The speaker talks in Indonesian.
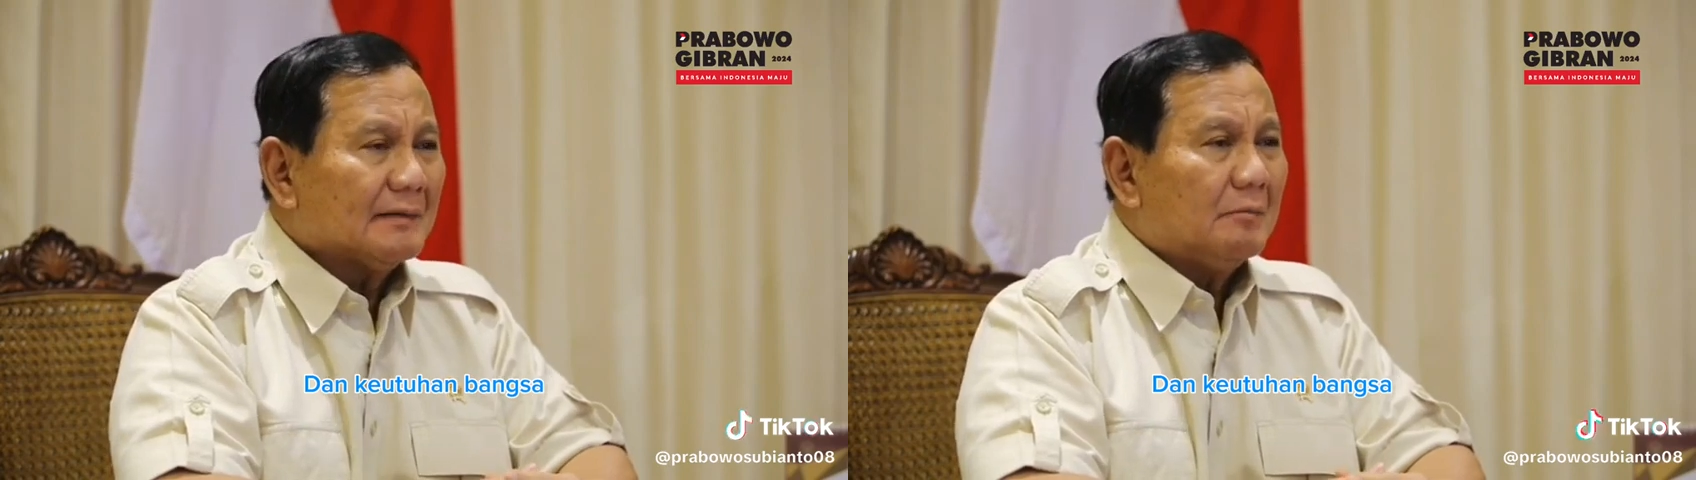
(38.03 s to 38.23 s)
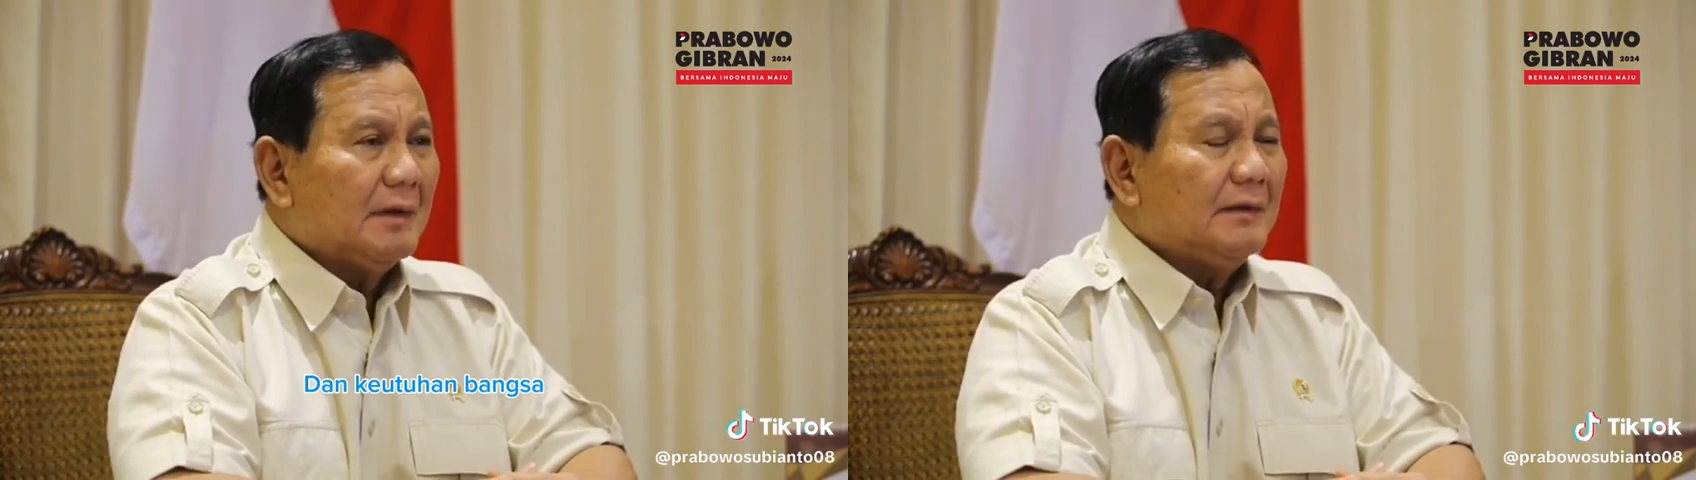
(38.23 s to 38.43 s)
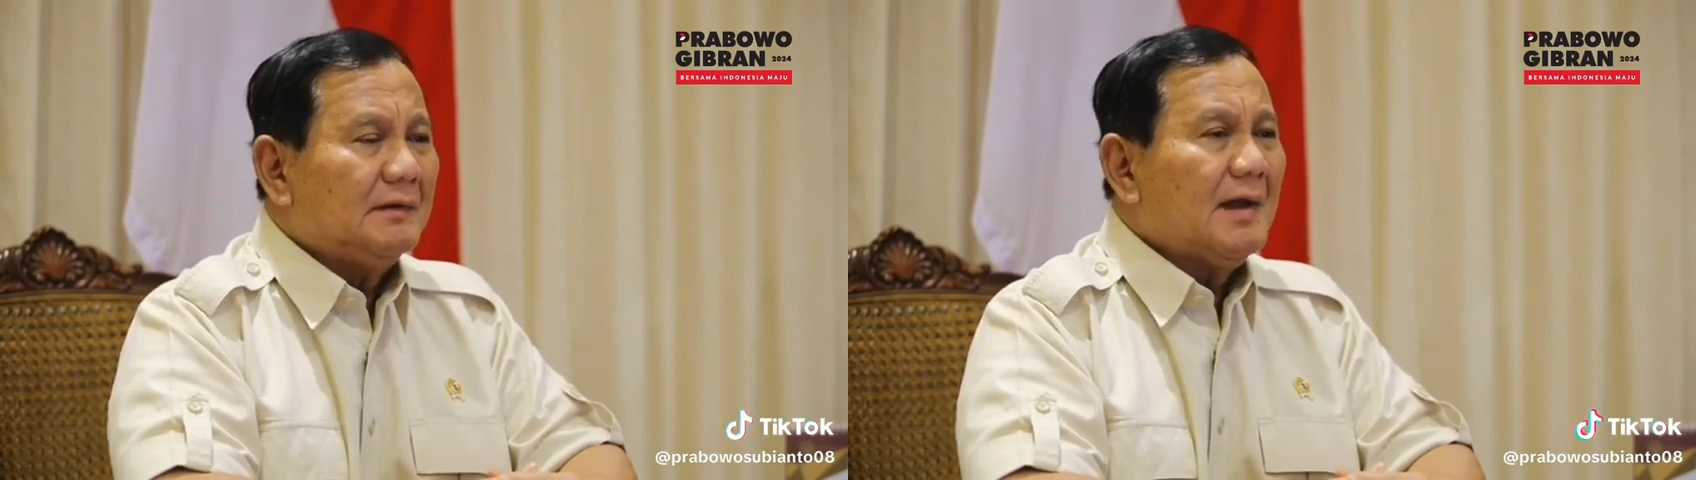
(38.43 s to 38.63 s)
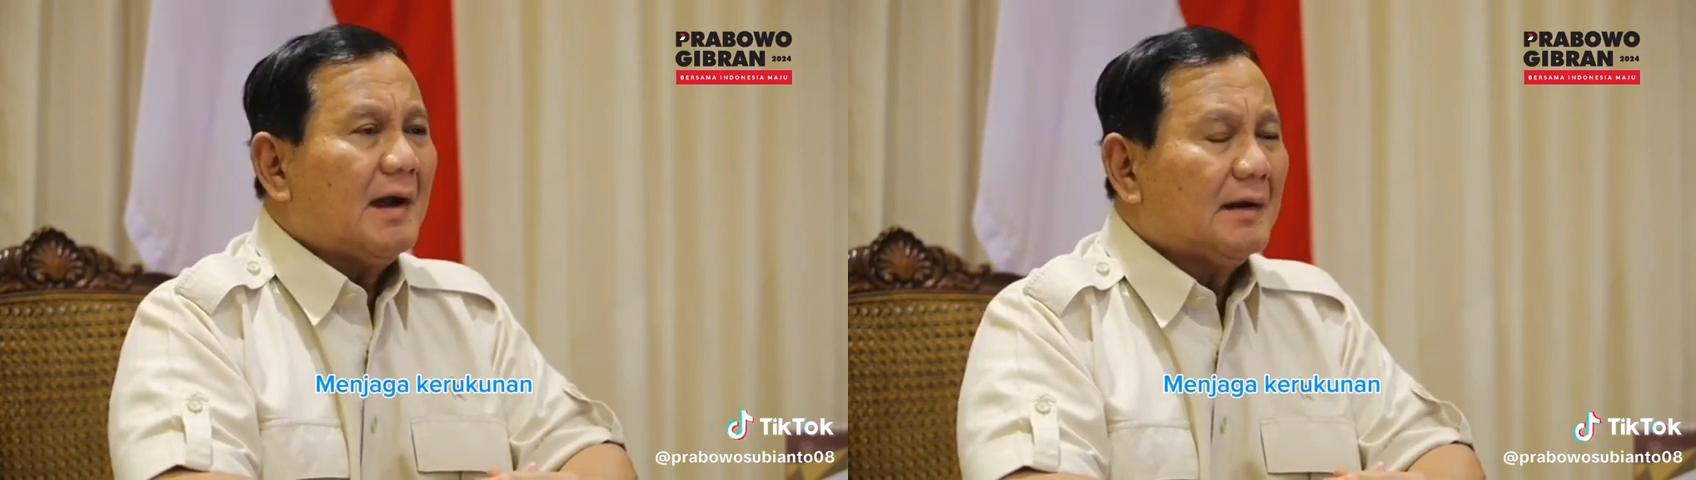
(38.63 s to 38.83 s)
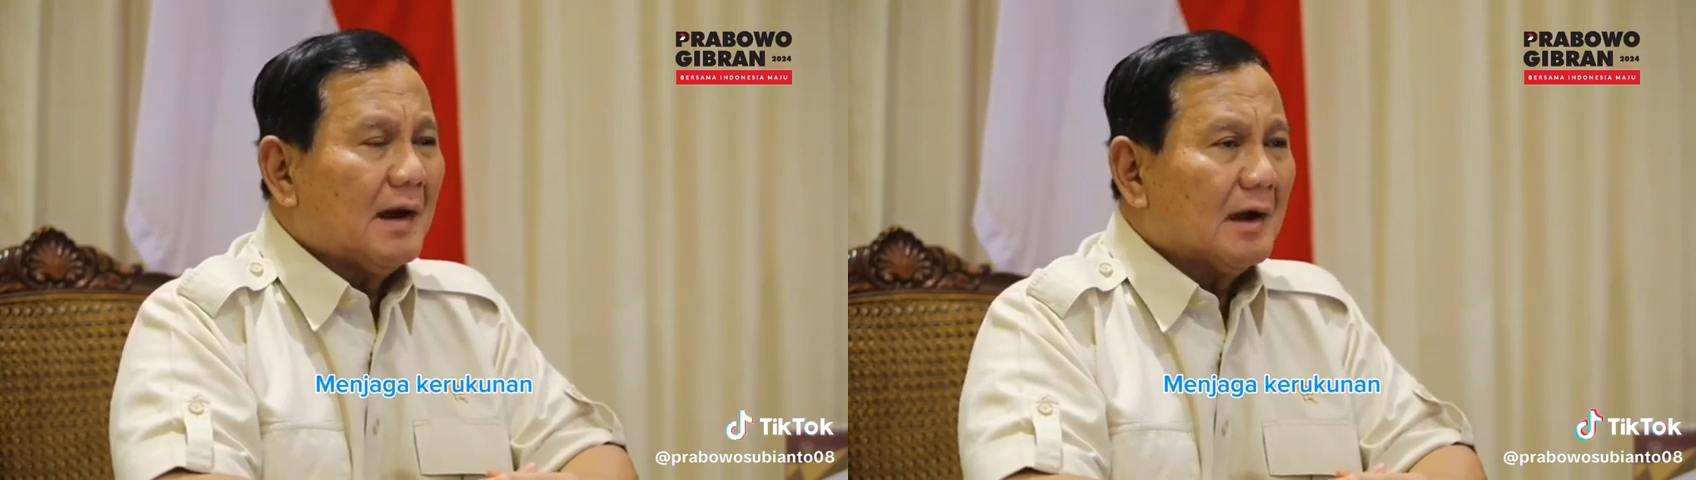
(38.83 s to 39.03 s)

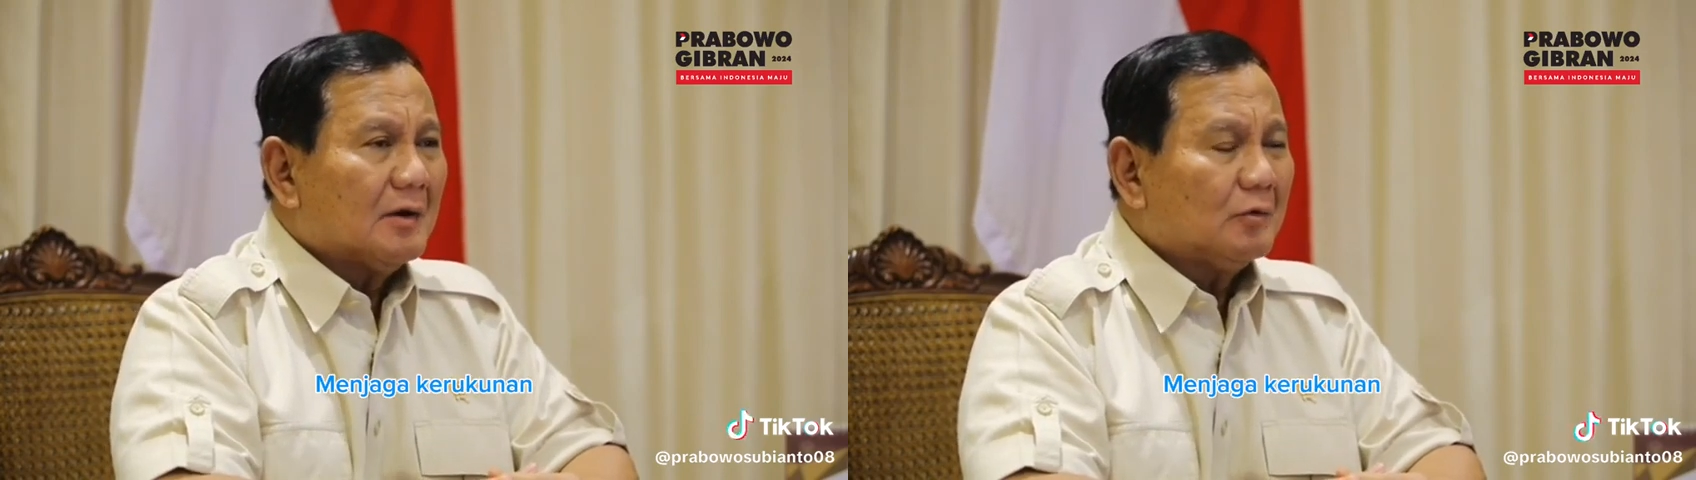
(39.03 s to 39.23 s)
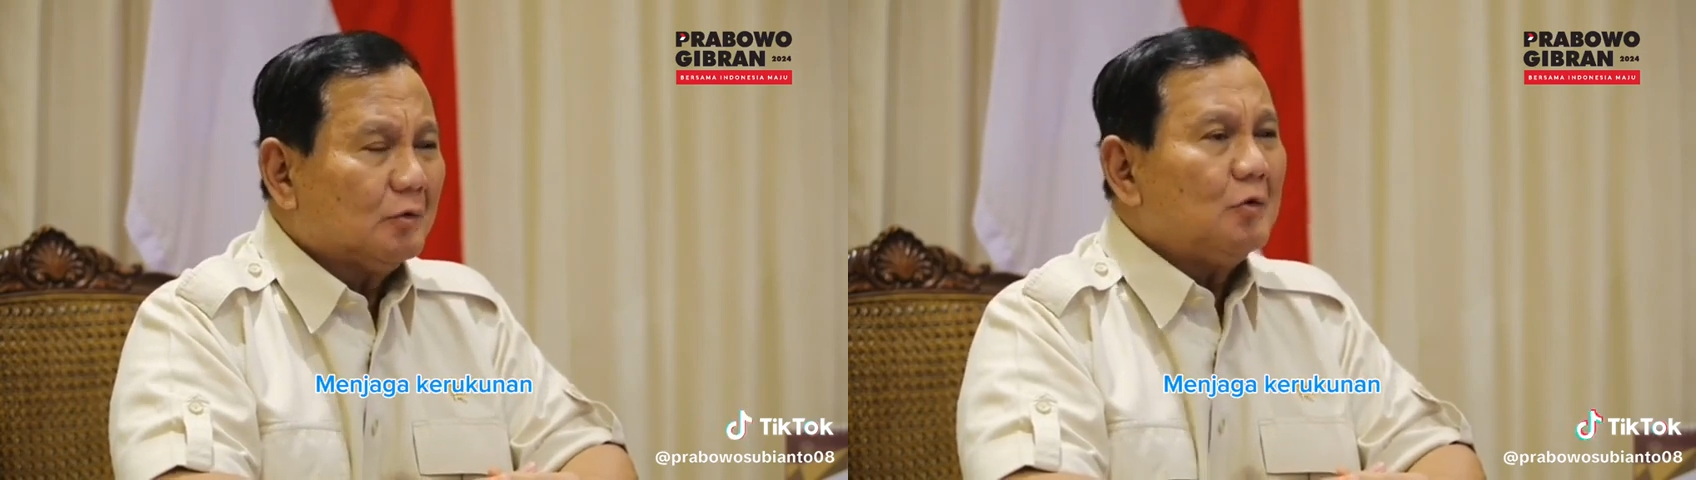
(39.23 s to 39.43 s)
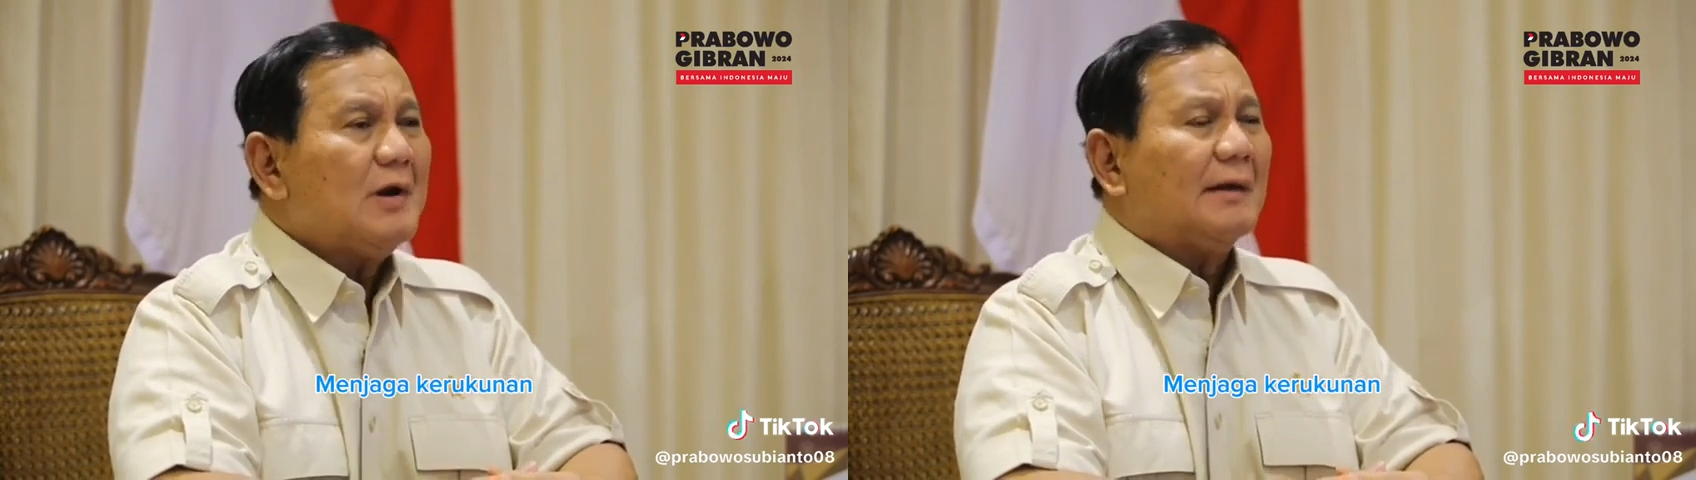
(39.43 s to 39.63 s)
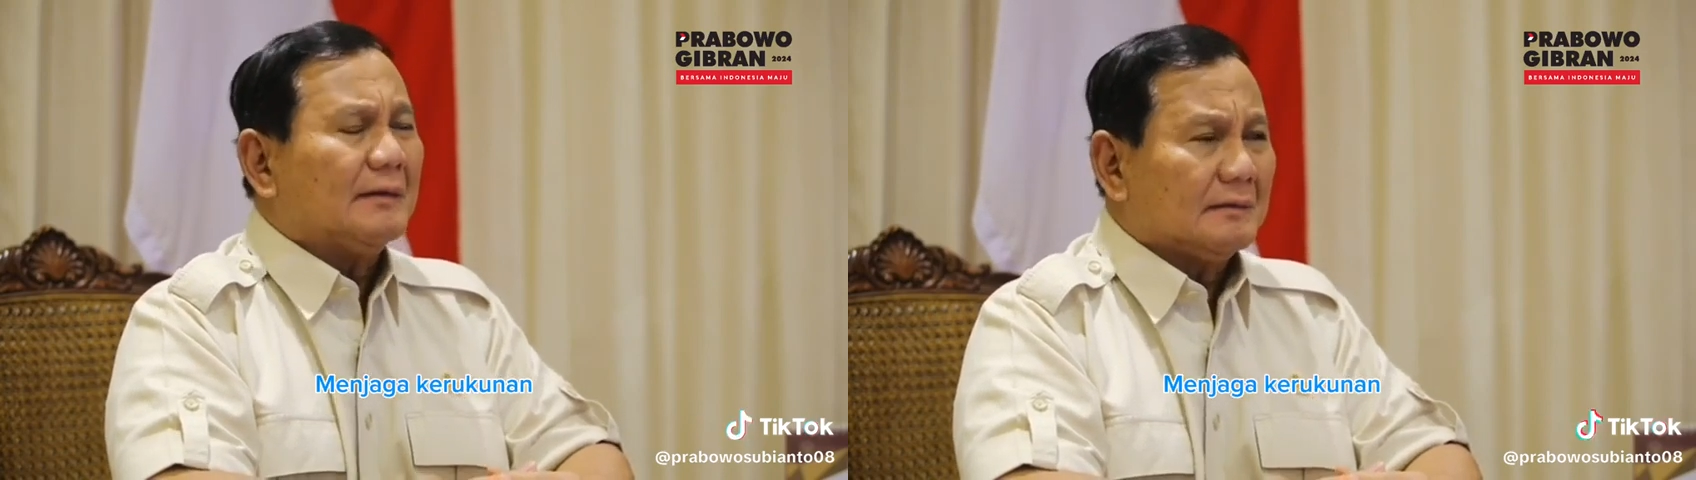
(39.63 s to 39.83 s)
menjaga kerukunan